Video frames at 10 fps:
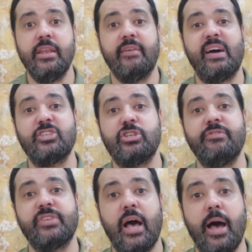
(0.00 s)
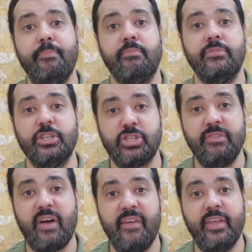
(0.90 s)
नवाज शरीफ साहब ये
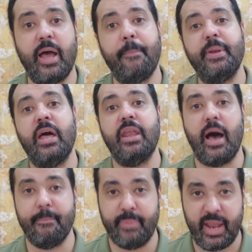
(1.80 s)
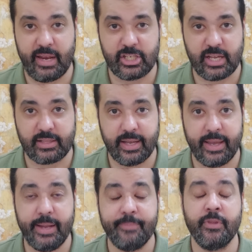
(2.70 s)
शरीफ ख़ानदान अपना नाम बनाना चाहता
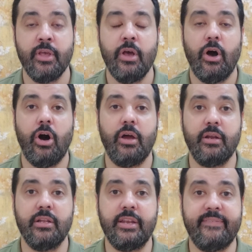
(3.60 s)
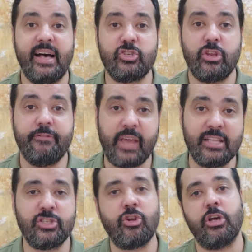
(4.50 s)
है और नवाज शरीफ
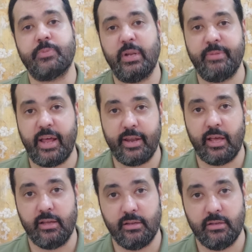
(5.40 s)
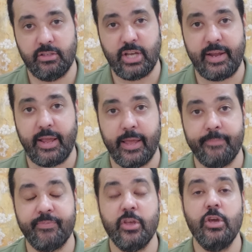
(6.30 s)
कैंसर हॉस्पिटल बनाना चाह रहे
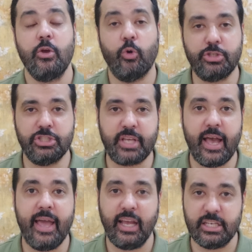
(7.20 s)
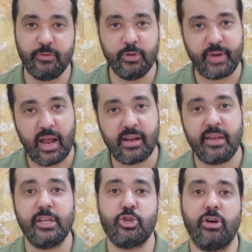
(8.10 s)
हैं कोशिश क्या है कि जी वो इमरान
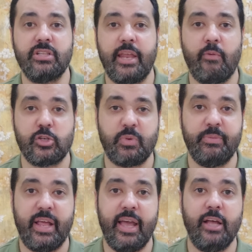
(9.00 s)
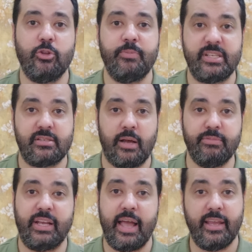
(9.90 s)
खान ने शौकत खान हॉस्पिटल बनाया तो बस
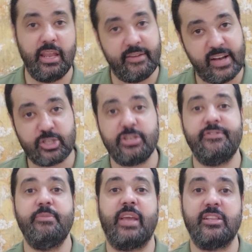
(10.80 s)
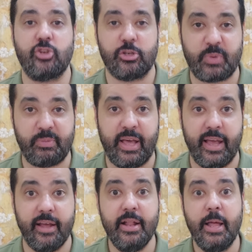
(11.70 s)
हम दिखाएं कि नवाज शरीफ ने भी कैंसर हॉस्पिटल
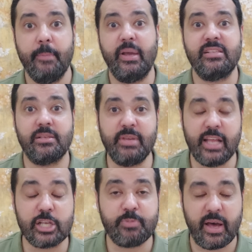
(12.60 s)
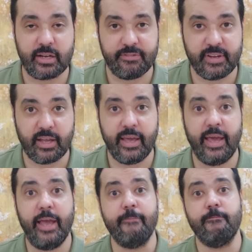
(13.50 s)
बनाया है भाई ज़मीन आसमान का फ़र्क
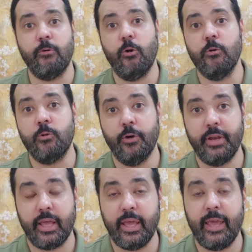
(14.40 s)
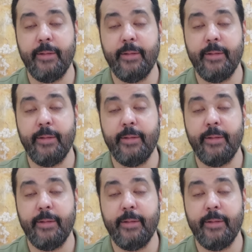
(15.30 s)
है वो उन्होंने